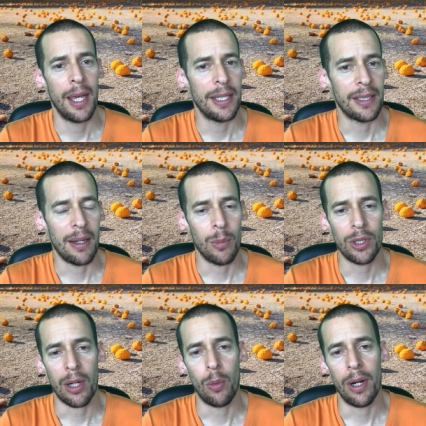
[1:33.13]
¿Estaríamos
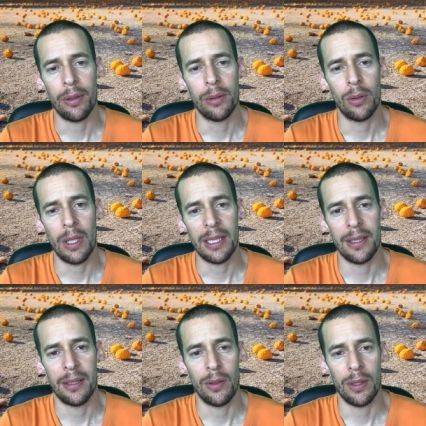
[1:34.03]
de acuerdo en todas las
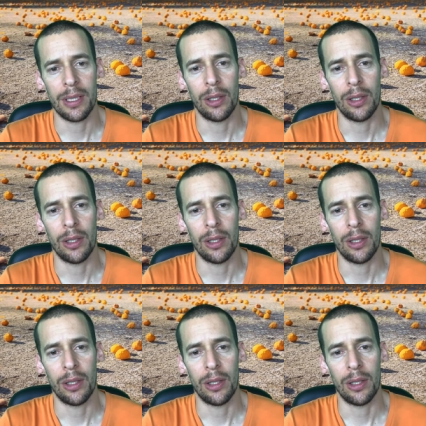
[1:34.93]
decisiones que